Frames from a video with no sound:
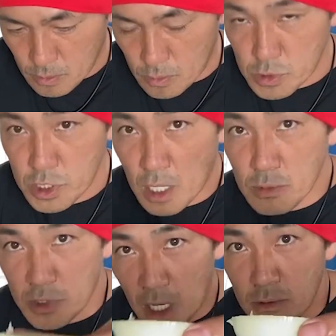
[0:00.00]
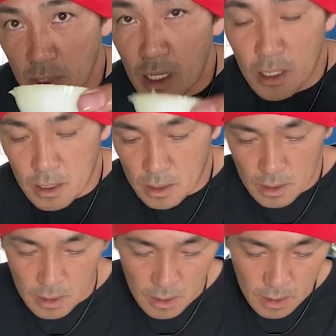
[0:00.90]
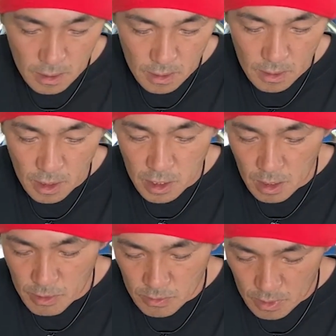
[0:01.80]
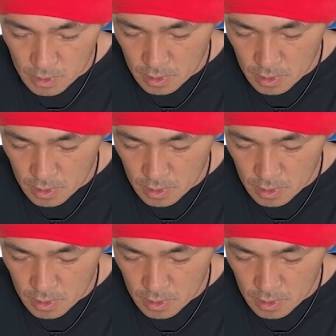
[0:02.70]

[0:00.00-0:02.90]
こっち半分は焼くな焼いて食べる